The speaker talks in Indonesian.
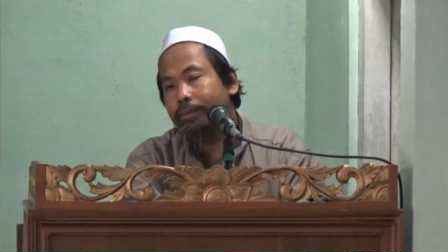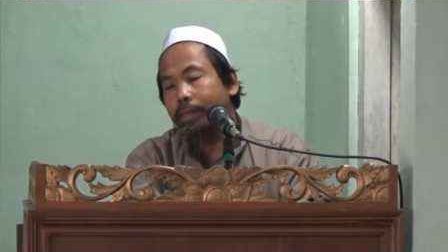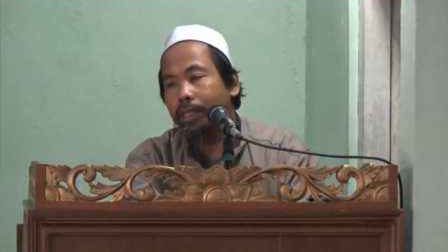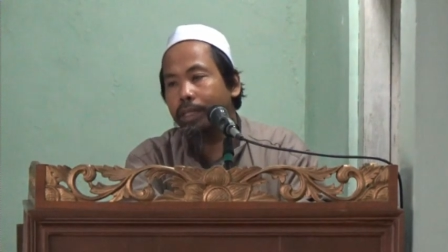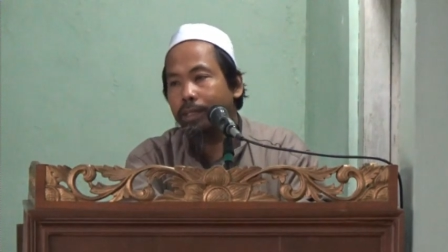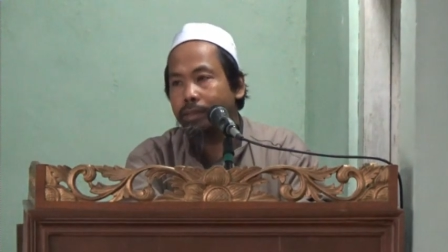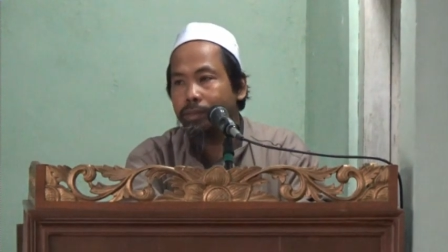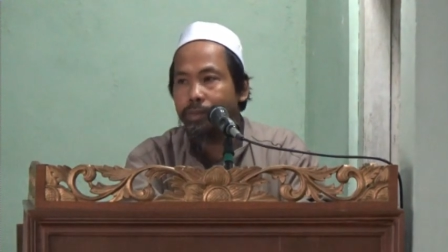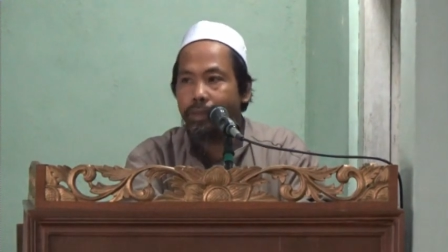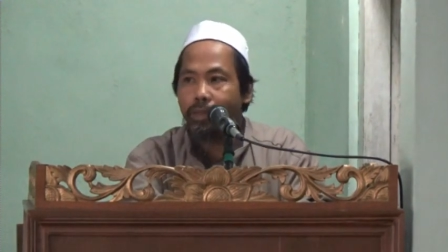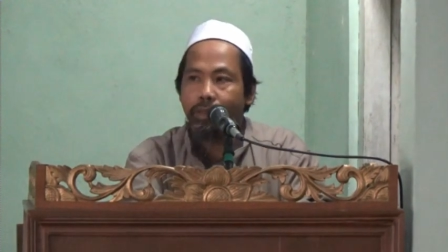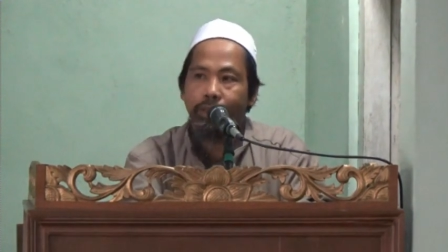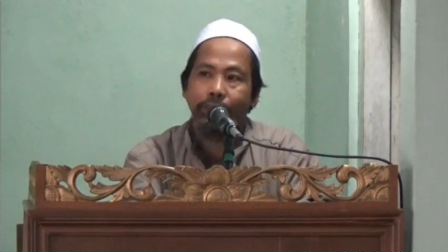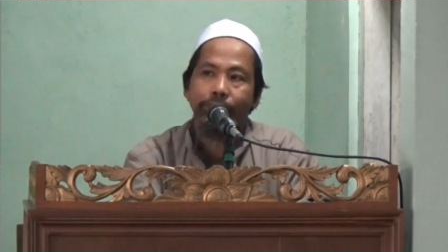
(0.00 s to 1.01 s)

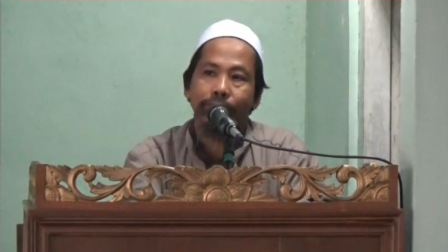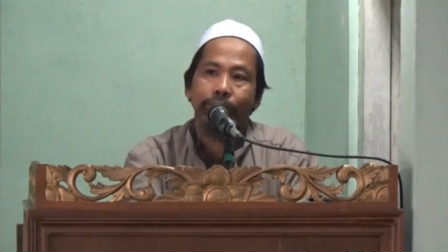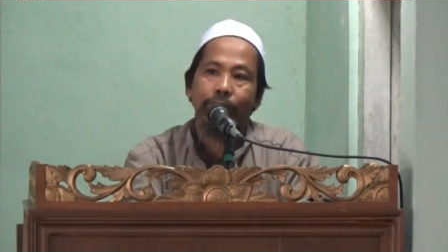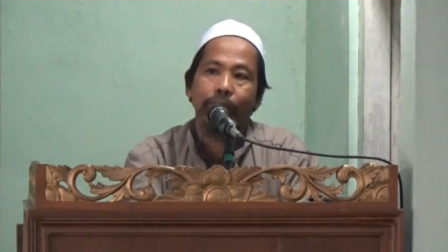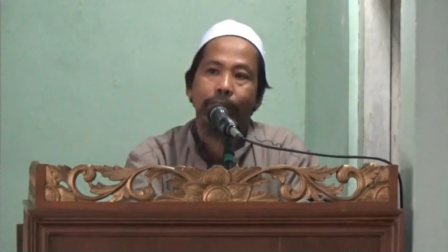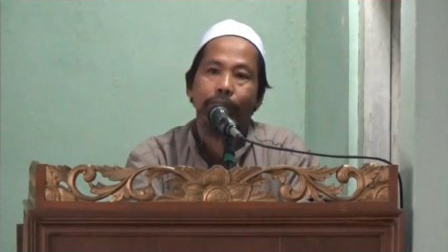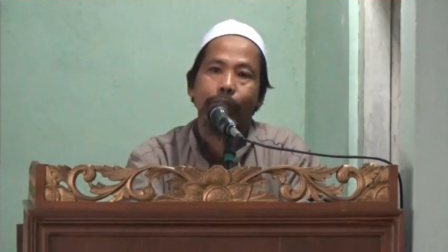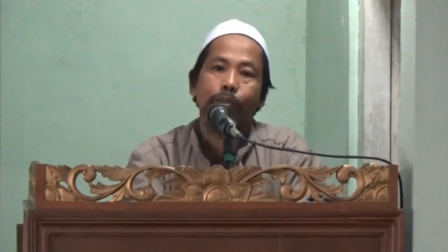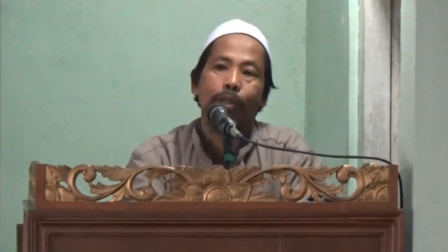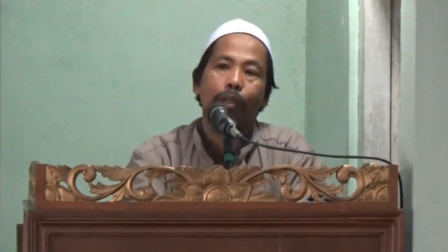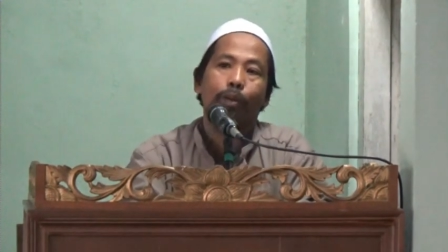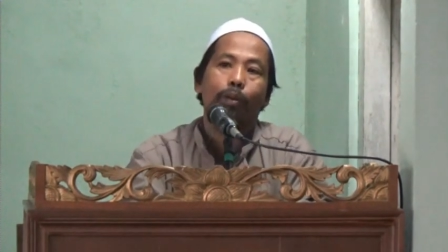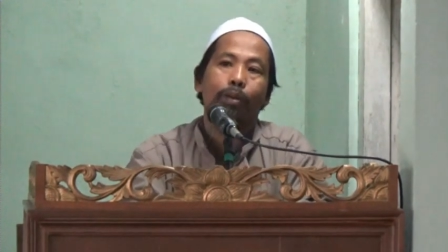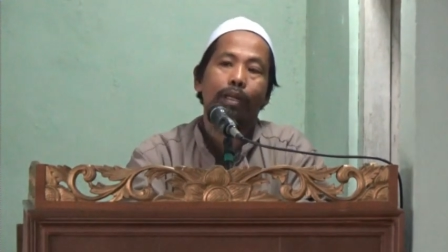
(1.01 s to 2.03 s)
Masya Allah. Itu
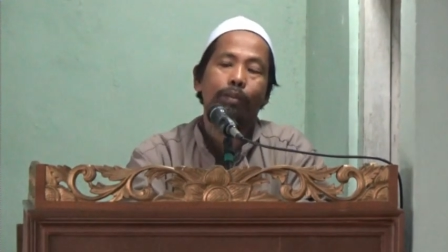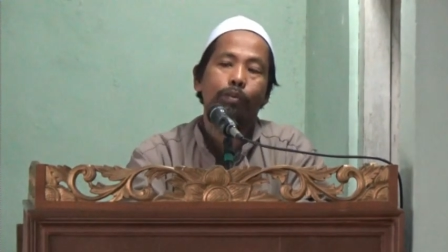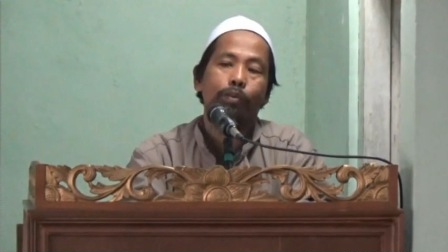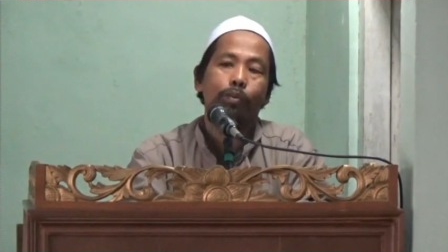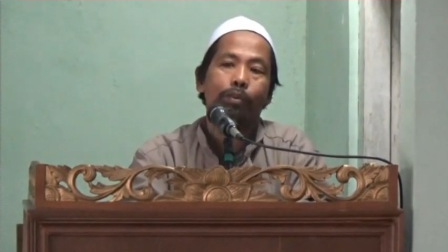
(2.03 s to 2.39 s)
kalau orang itu